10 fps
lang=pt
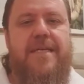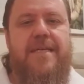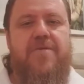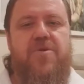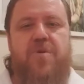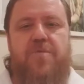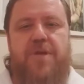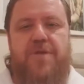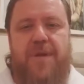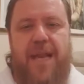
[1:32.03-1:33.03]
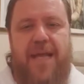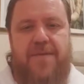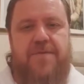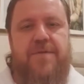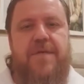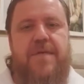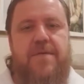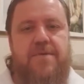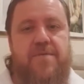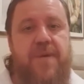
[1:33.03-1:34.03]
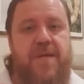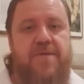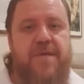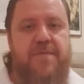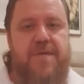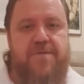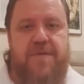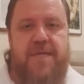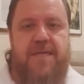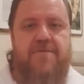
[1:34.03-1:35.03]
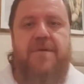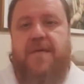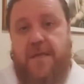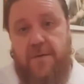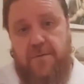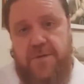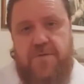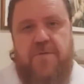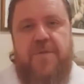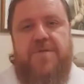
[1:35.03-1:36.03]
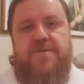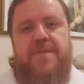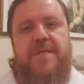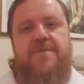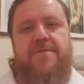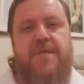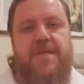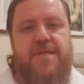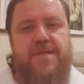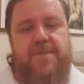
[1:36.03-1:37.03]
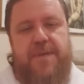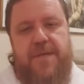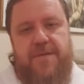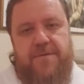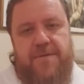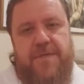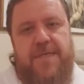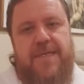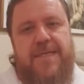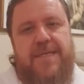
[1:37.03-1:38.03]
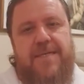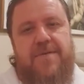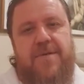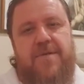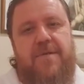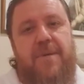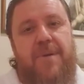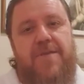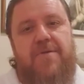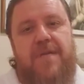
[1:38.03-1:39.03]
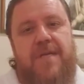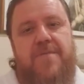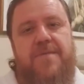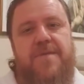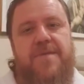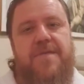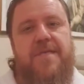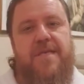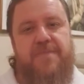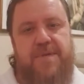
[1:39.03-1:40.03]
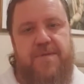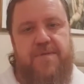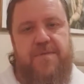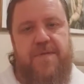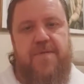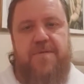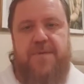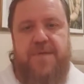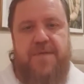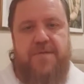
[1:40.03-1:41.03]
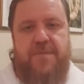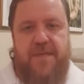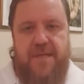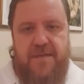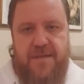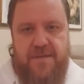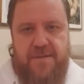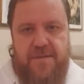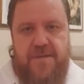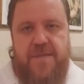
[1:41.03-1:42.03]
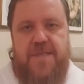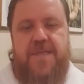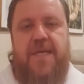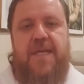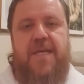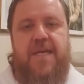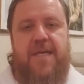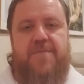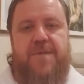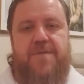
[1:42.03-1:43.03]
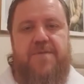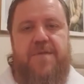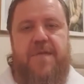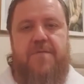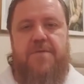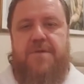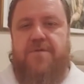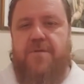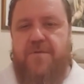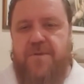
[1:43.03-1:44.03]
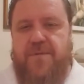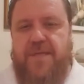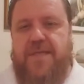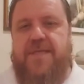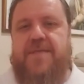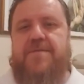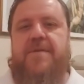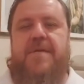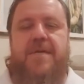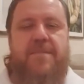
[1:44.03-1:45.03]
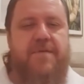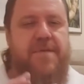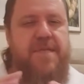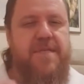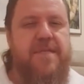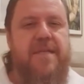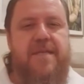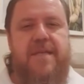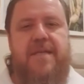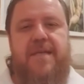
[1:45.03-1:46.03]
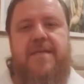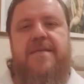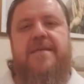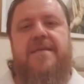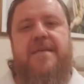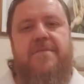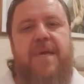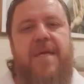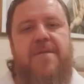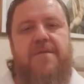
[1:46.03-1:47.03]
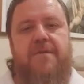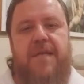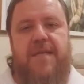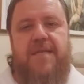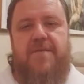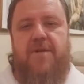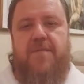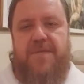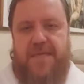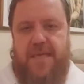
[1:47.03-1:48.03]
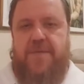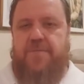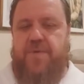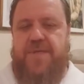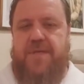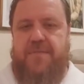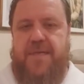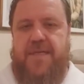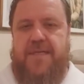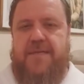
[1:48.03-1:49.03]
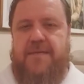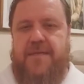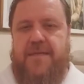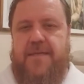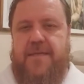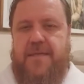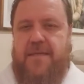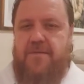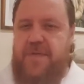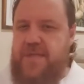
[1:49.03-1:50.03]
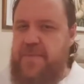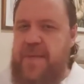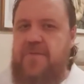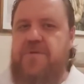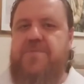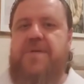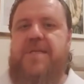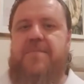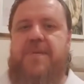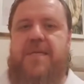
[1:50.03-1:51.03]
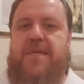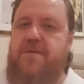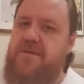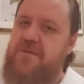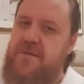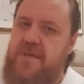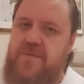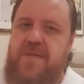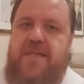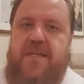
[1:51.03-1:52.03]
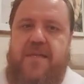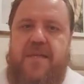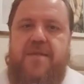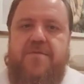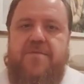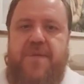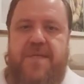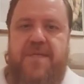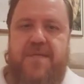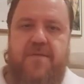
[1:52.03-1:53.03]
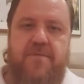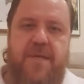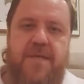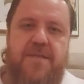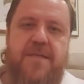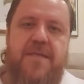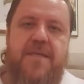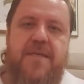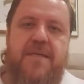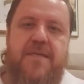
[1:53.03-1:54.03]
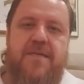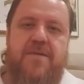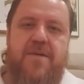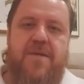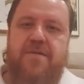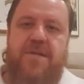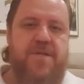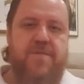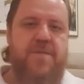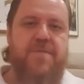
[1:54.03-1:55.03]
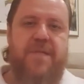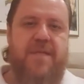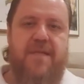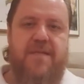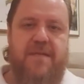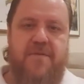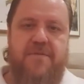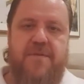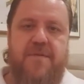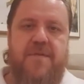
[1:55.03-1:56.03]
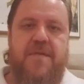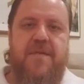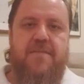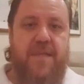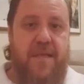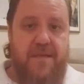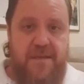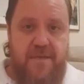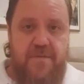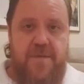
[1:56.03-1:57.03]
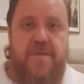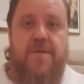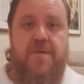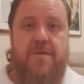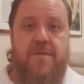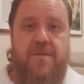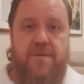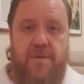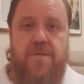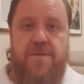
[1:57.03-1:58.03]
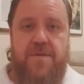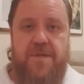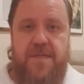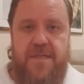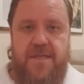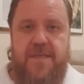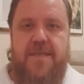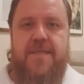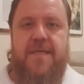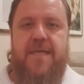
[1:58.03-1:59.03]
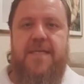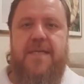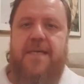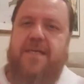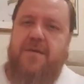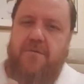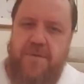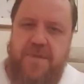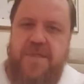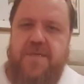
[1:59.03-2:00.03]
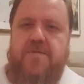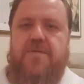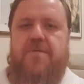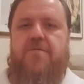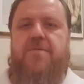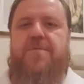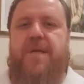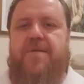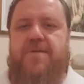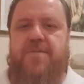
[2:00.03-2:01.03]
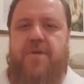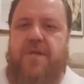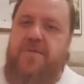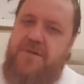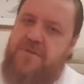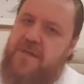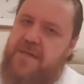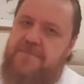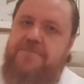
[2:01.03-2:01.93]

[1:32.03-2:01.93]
e eu sou muito grato aos médicos que me ajudaram e continuam me ajudando durante esse período, nós não abandonamos as pessoas que nos pediram mentalizações, as pessoas que continuam nos mandando, para vocês entenderem, em média 40 nomes aí por semana. Então, nesse período de pandemia que nós não estamos atendendo presencialmente, nós não deixamos de mentalizarmos. Mentalizamos todos os dias, né? E alguns dias quando alguns médios podem me ajudar.